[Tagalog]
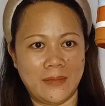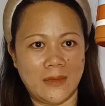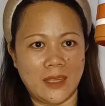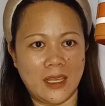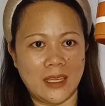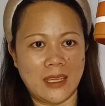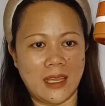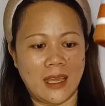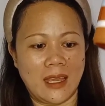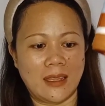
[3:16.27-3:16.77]

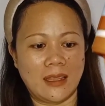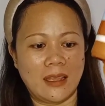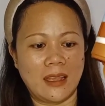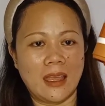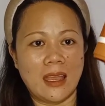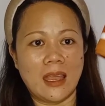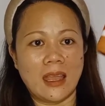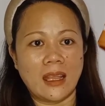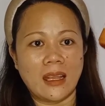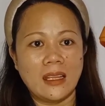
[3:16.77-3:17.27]
Ayan.
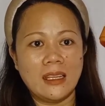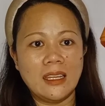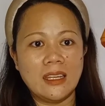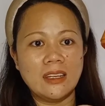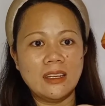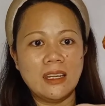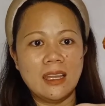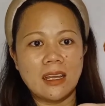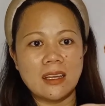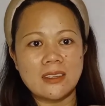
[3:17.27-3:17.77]

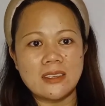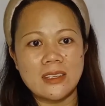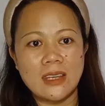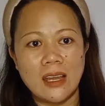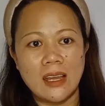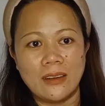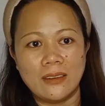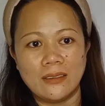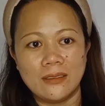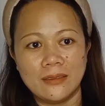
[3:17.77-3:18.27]
Clear lang
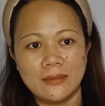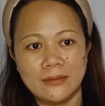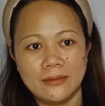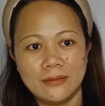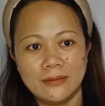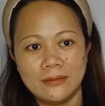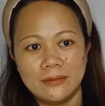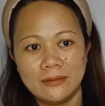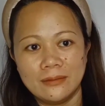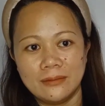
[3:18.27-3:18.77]
siya, oh.
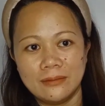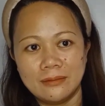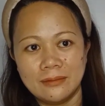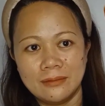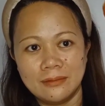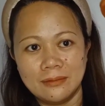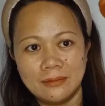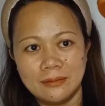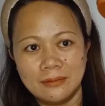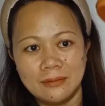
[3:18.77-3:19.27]

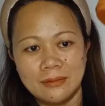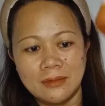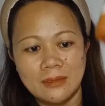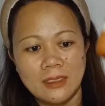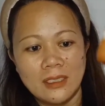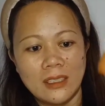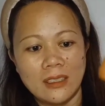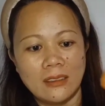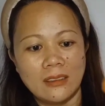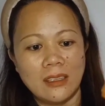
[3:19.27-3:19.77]

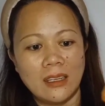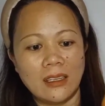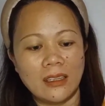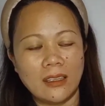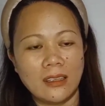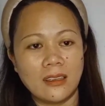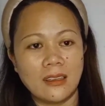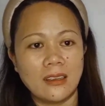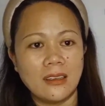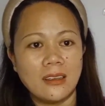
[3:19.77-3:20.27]
Ayan.
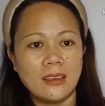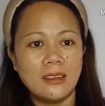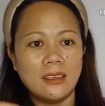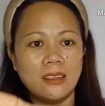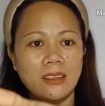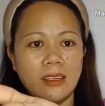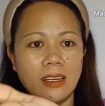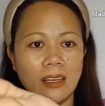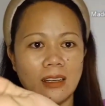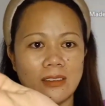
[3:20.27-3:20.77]

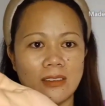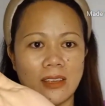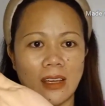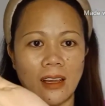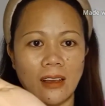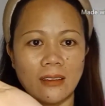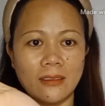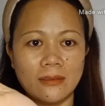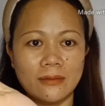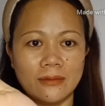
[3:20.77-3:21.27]
Clear lang siya.
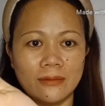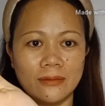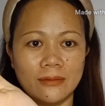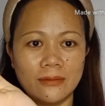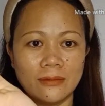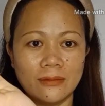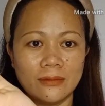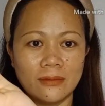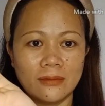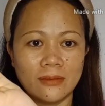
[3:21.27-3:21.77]

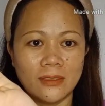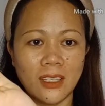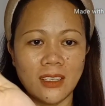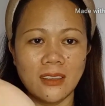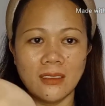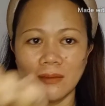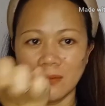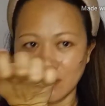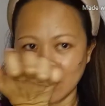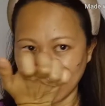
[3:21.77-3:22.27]

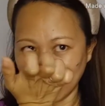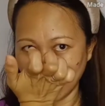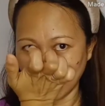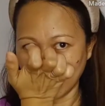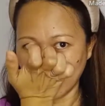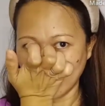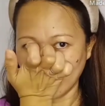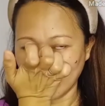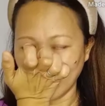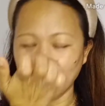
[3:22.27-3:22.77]
Ayan.
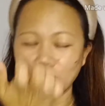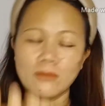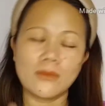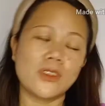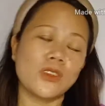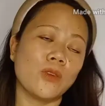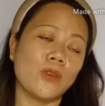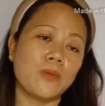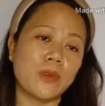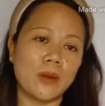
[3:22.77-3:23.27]
Hmm,
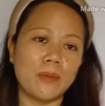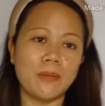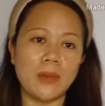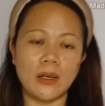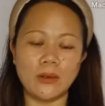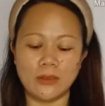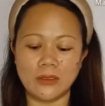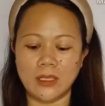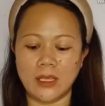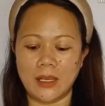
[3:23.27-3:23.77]
sobrang
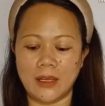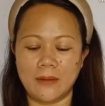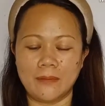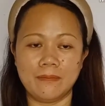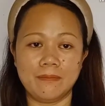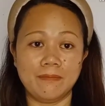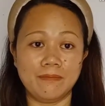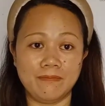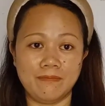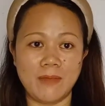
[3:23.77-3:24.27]
bango niya.
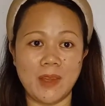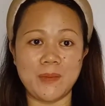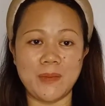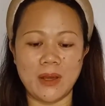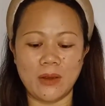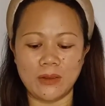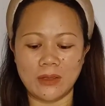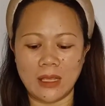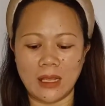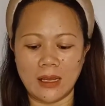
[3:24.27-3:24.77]
Hmm,
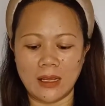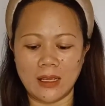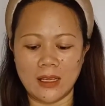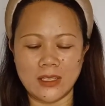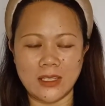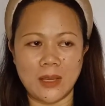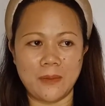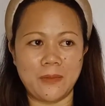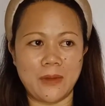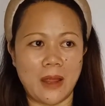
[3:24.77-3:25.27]
nabango talaga
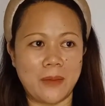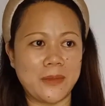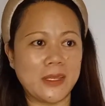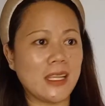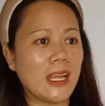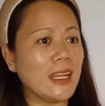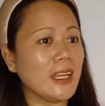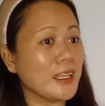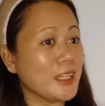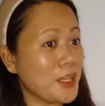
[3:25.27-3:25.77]
siya,
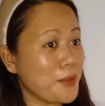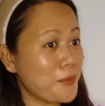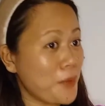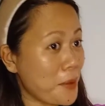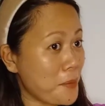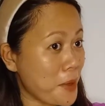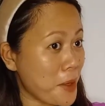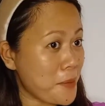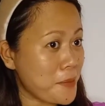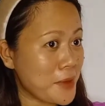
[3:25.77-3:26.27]
promise. Halik, di ba,
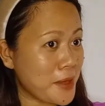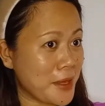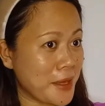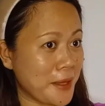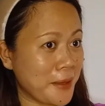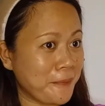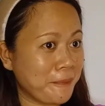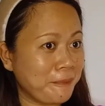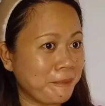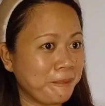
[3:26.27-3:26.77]

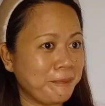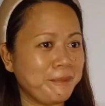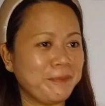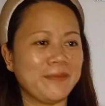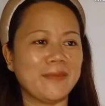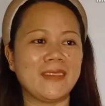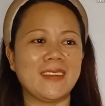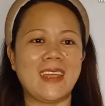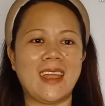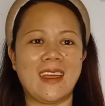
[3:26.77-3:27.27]
baby?
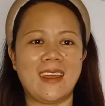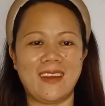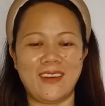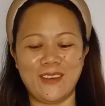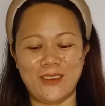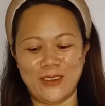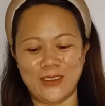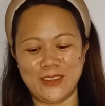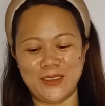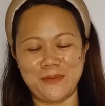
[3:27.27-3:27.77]
Yes.
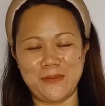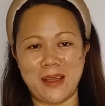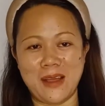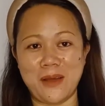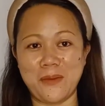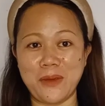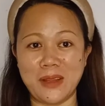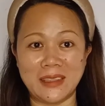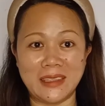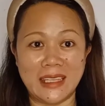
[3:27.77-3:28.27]
Yeah. Oh, di ba?
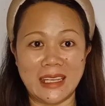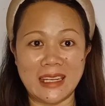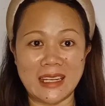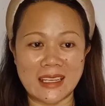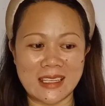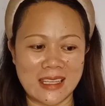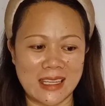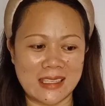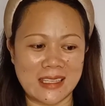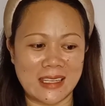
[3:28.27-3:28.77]
Well, hindi
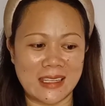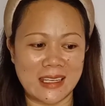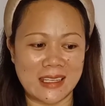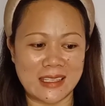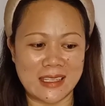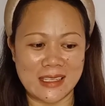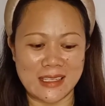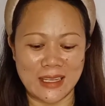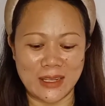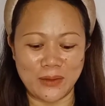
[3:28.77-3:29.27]
nagsis
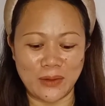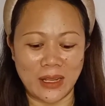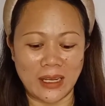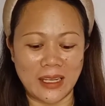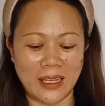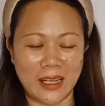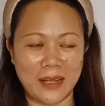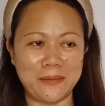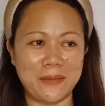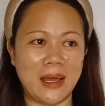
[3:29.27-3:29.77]

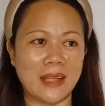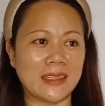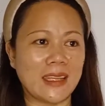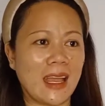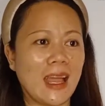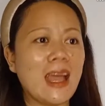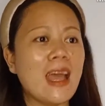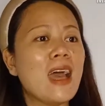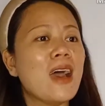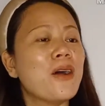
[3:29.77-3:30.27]
nagsisinungaling ang
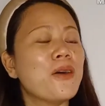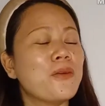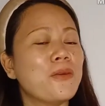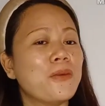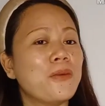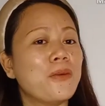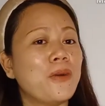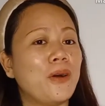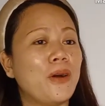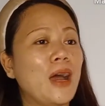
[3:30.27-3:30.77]
bata.
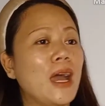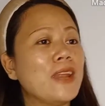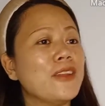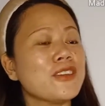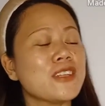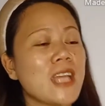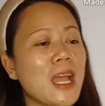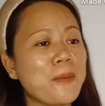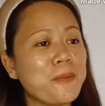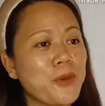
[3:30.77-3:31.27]
Oh, ano
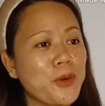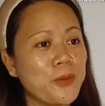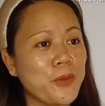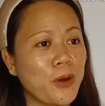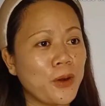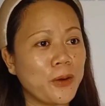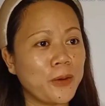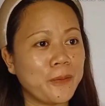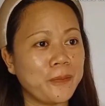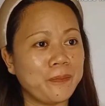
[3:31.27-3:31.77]
shampoo
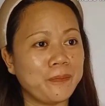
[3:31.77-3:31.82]
mo?